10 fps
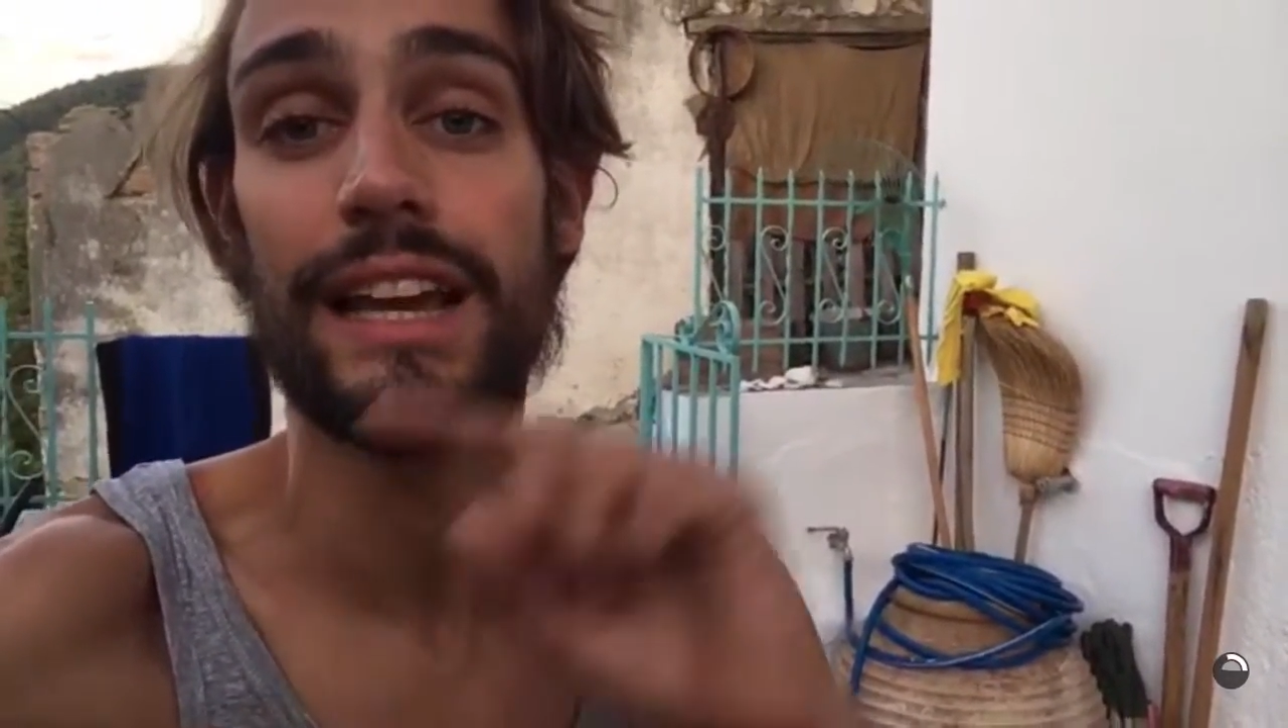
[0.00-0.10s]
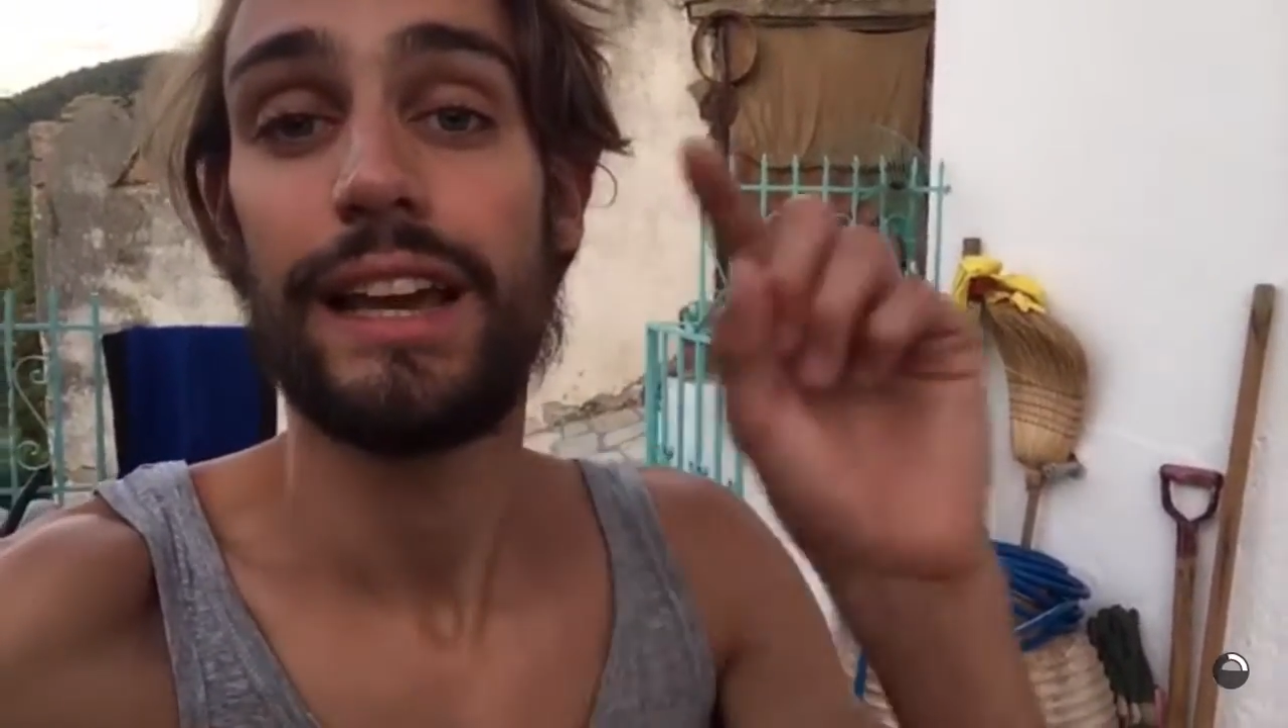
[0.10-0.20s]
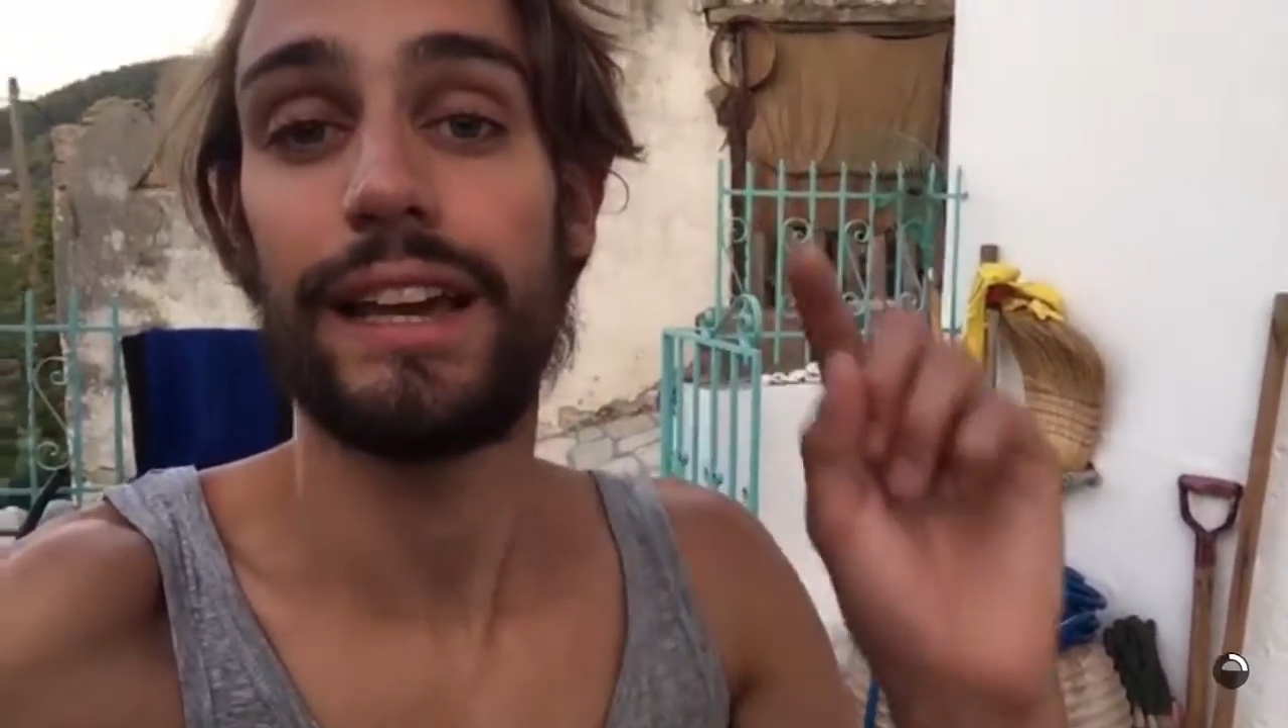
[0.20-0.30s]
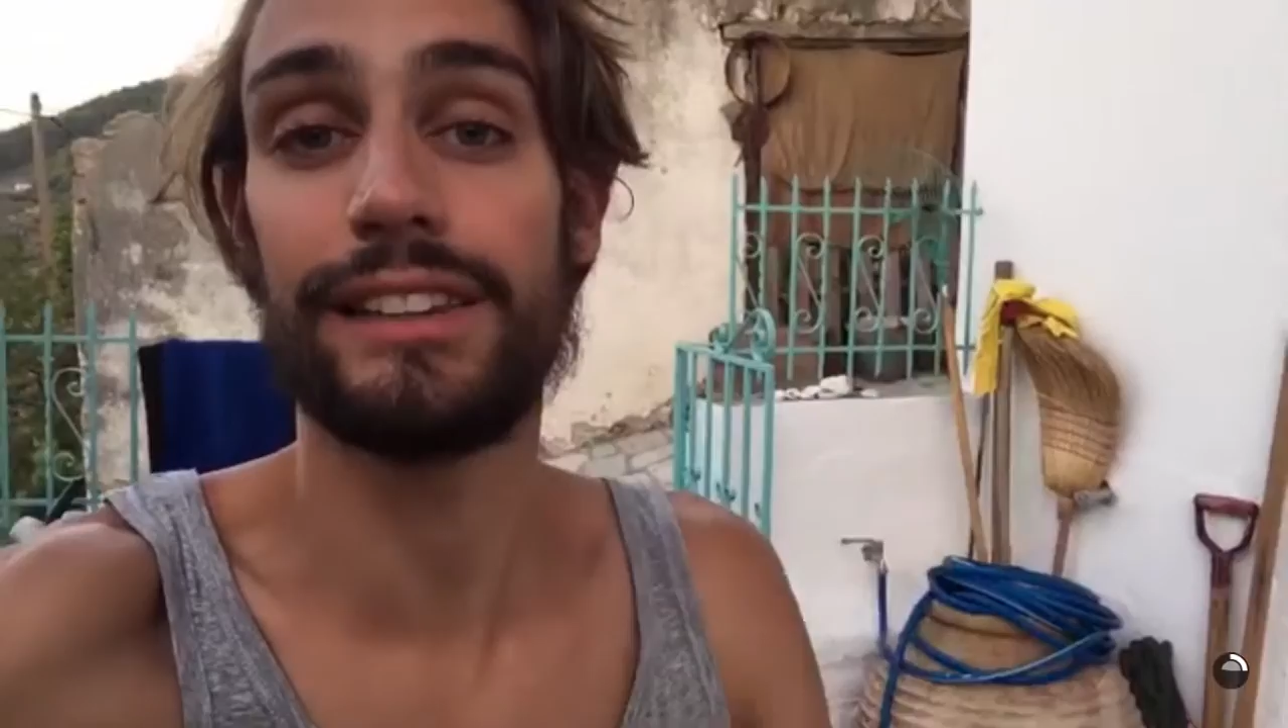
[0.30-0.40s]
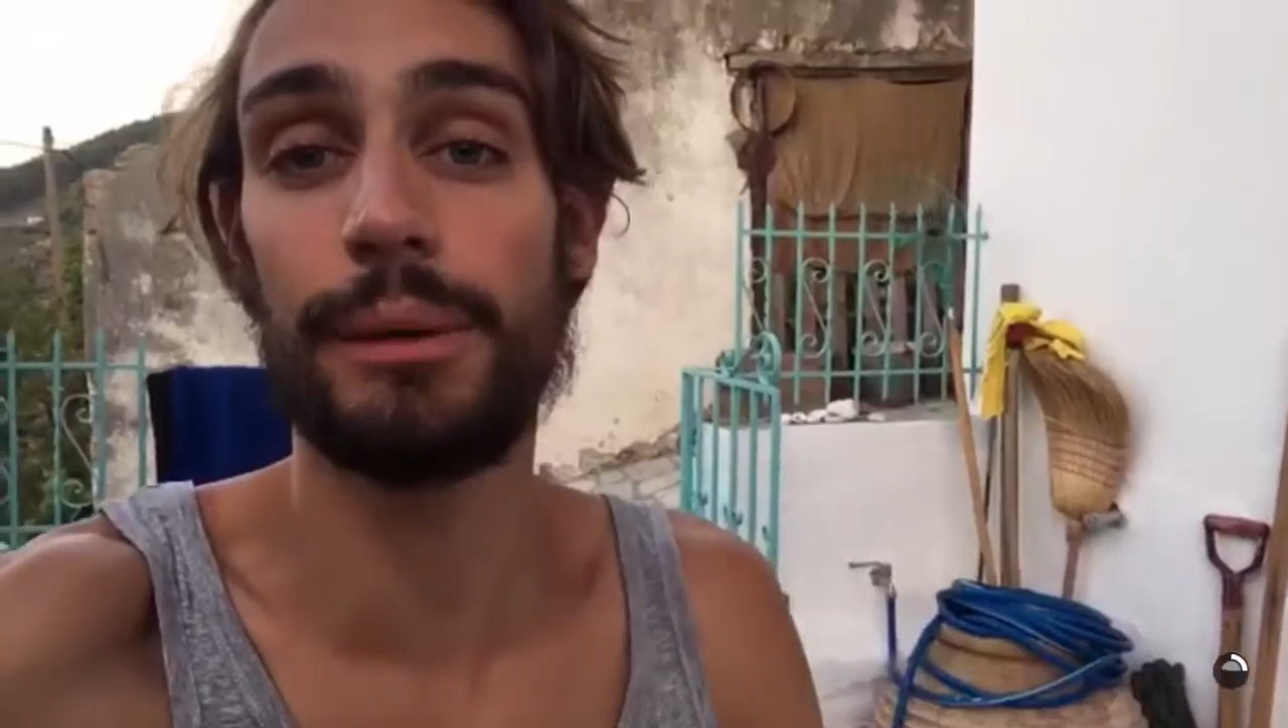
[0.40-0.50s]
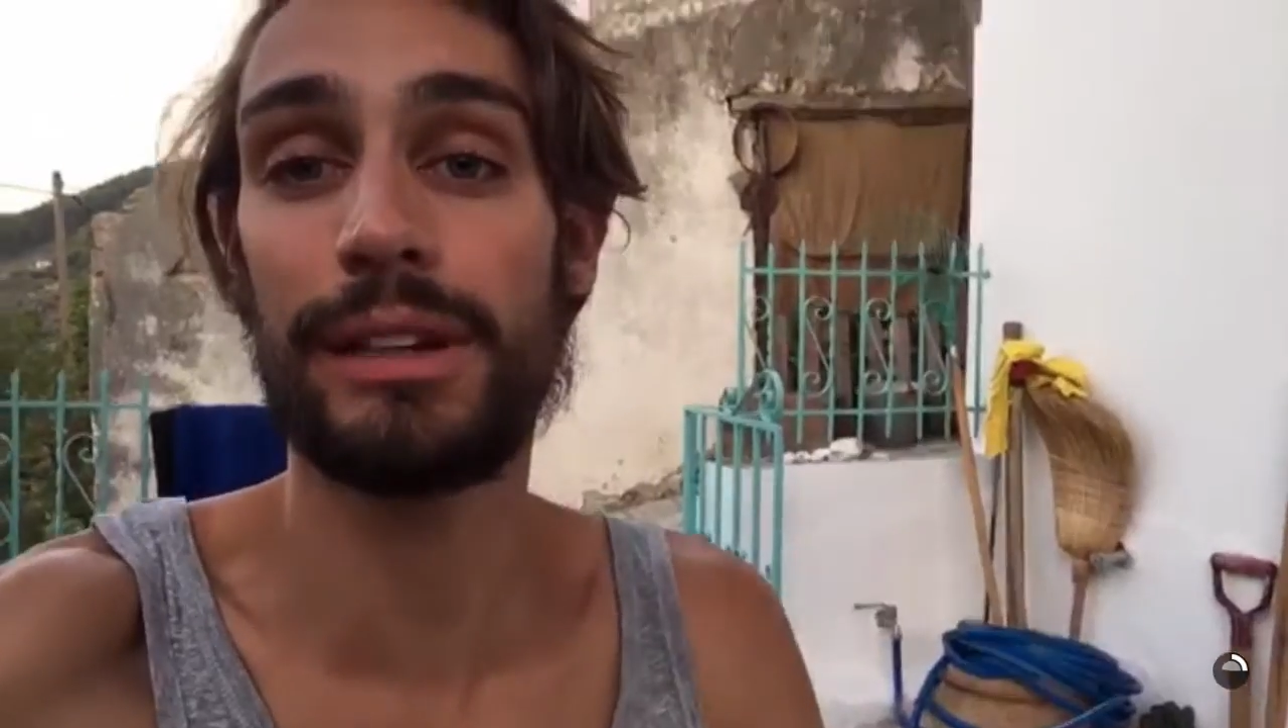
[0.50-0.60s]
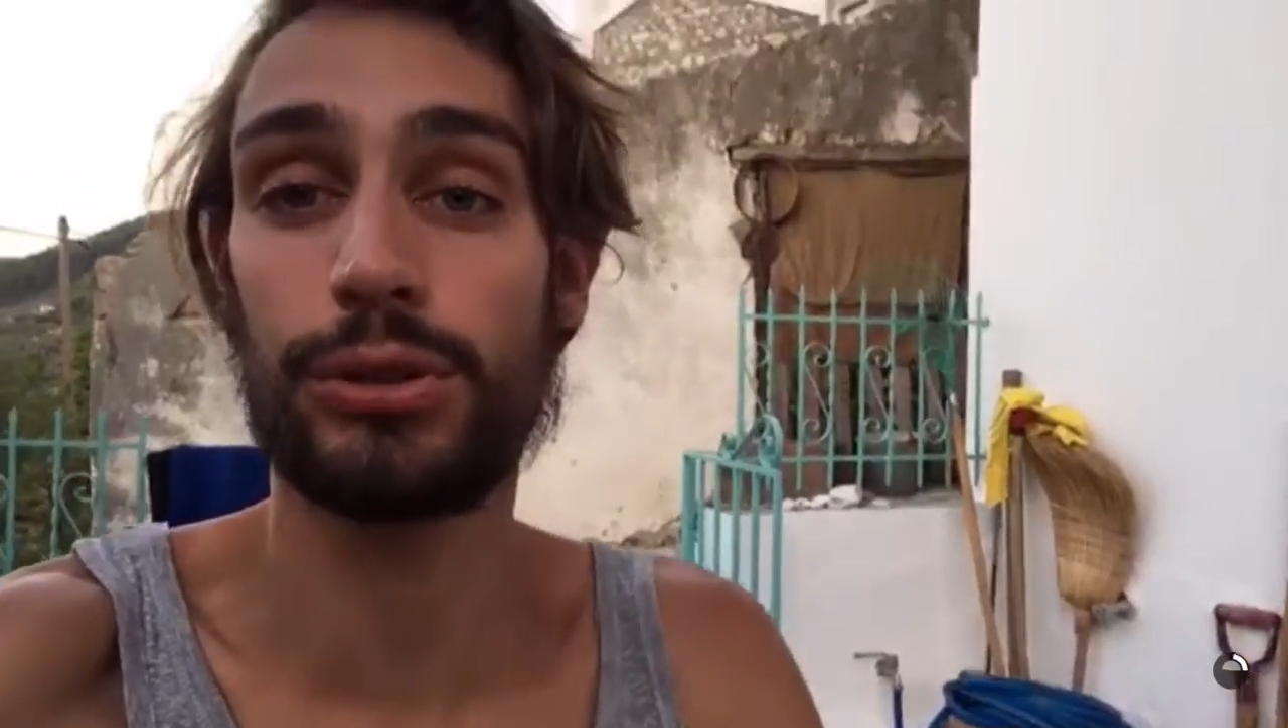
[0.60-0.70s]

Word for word: et 10 mètres de